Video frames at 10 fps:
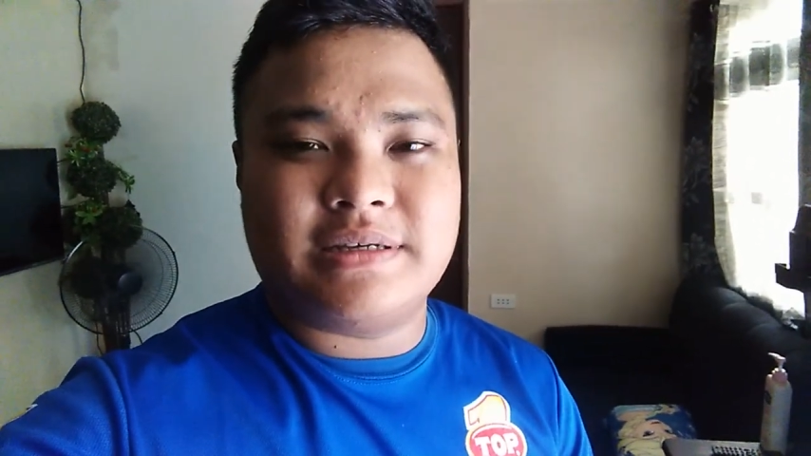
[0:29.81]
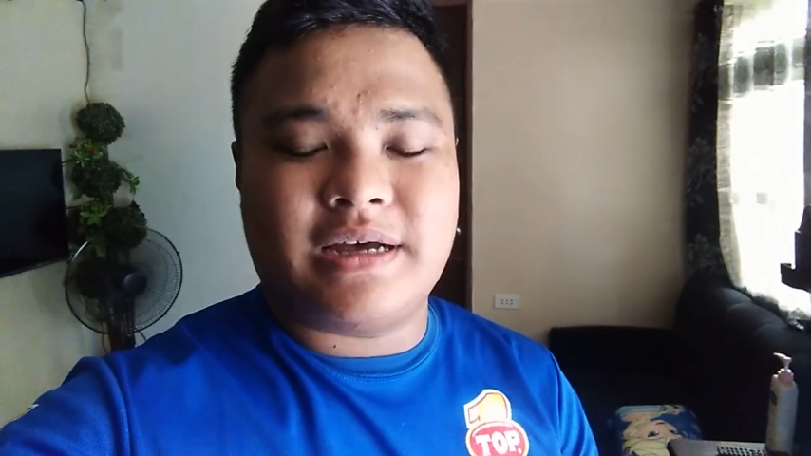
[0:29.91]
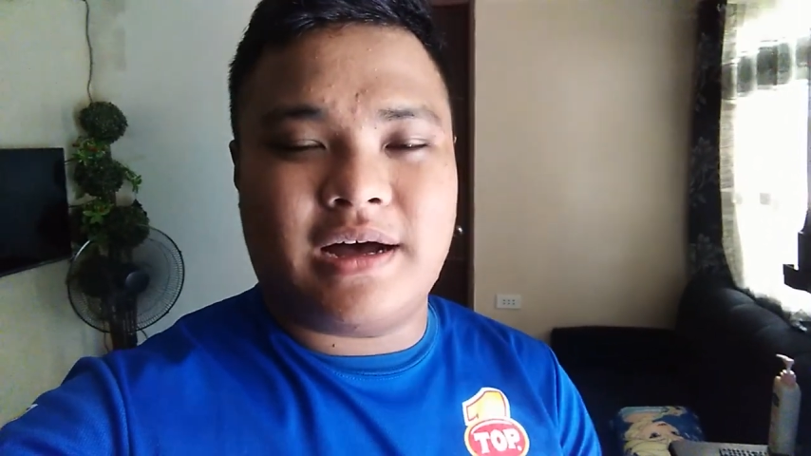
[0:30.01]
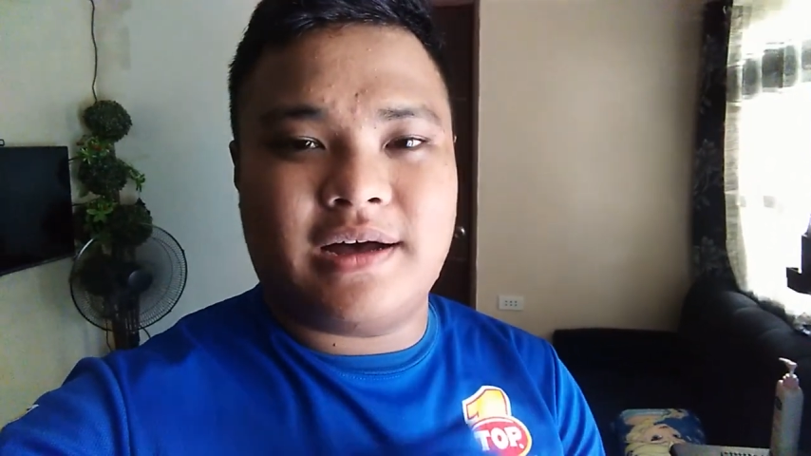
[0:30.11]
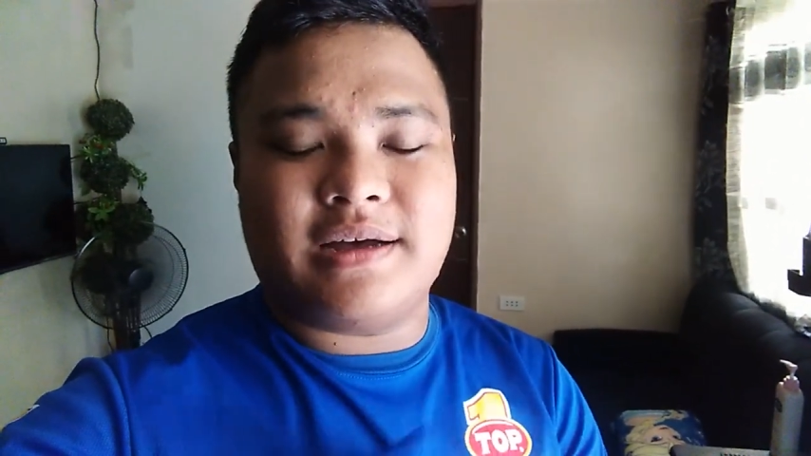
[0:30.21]

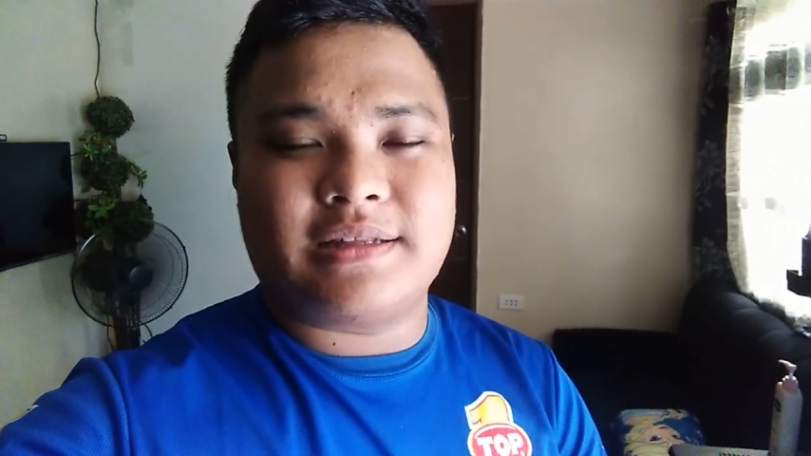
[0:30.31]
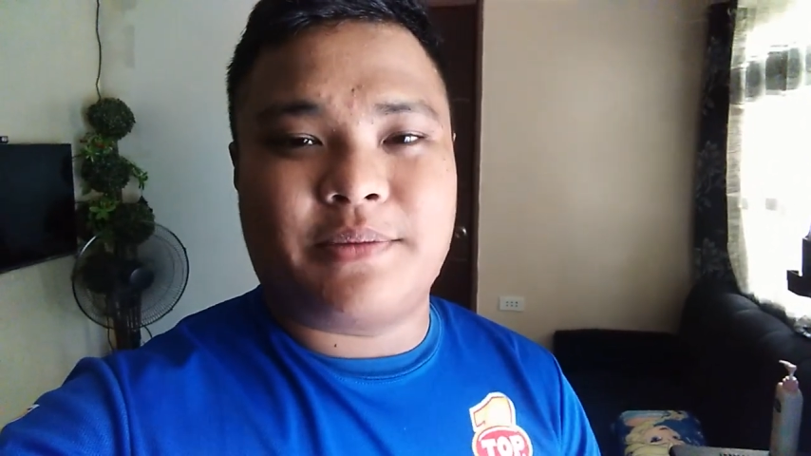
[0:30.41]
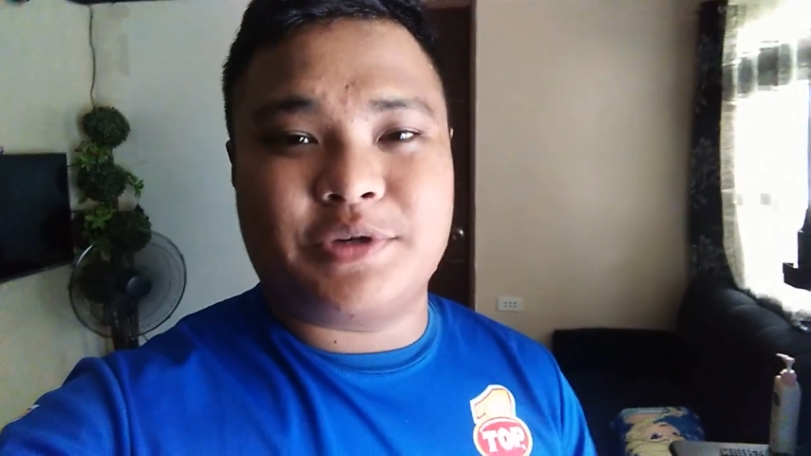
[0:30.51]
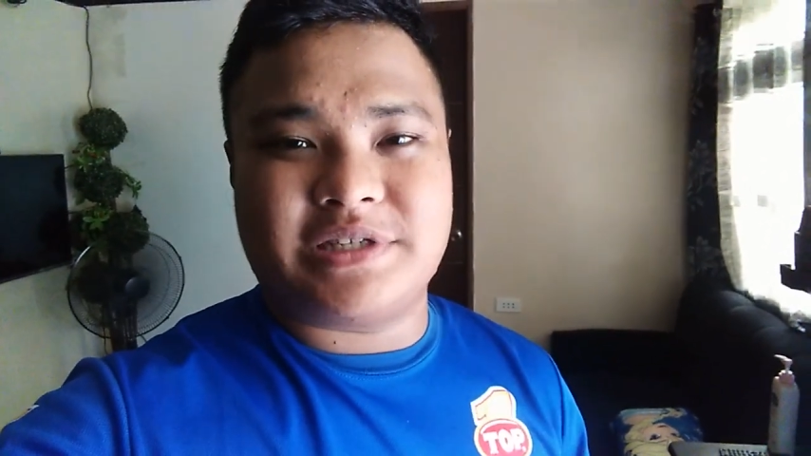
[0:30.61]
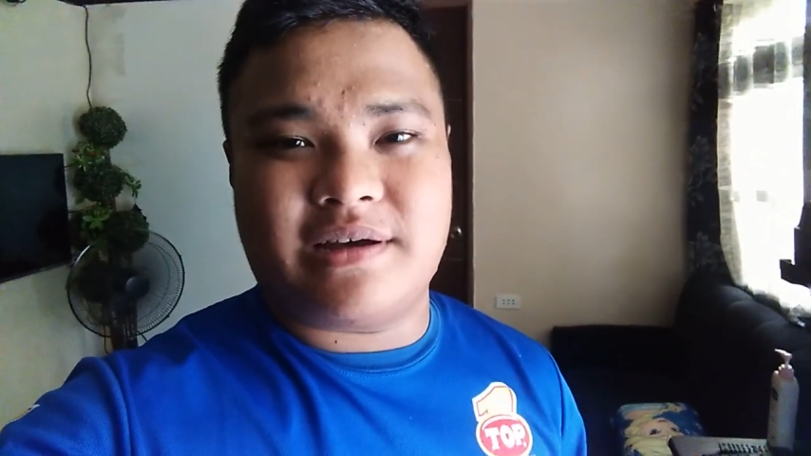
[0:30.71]
uh,
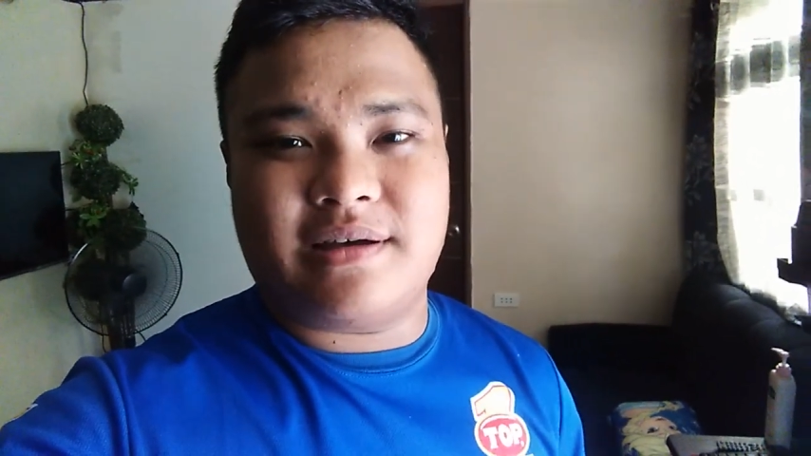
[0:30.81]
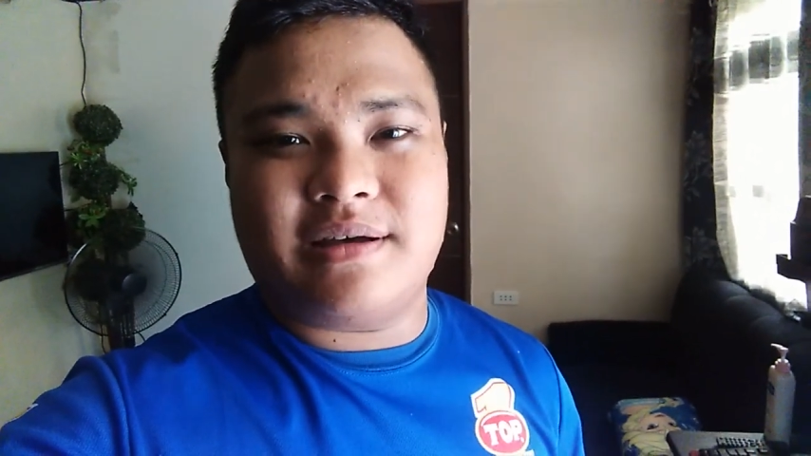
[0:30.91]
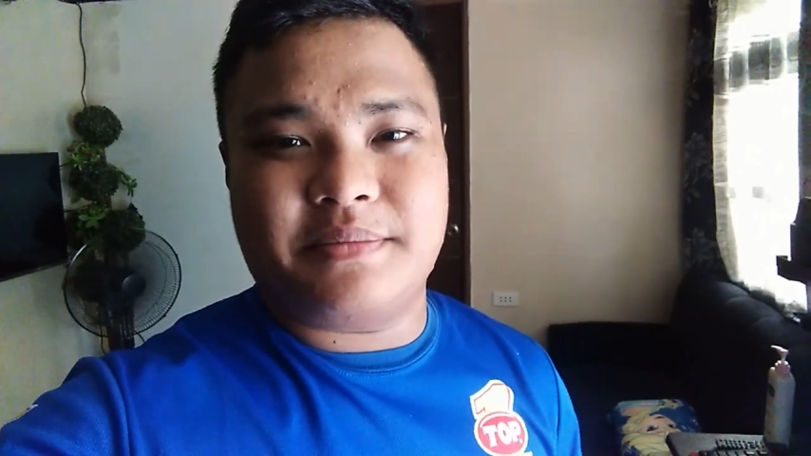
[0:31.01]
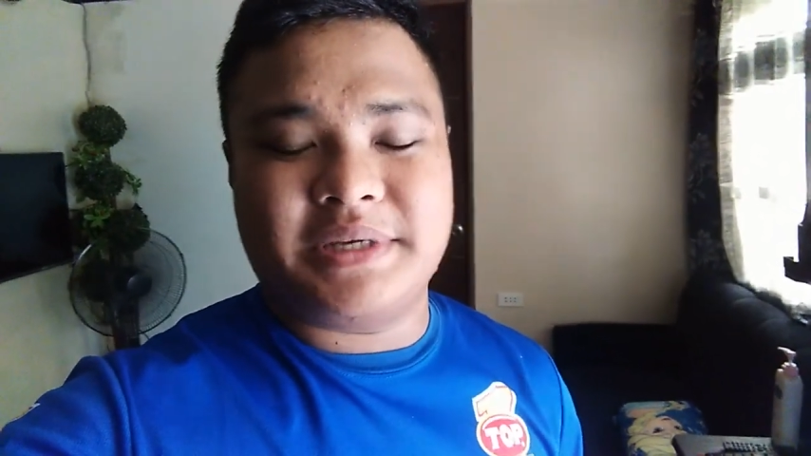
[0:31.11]
tapos sa uh,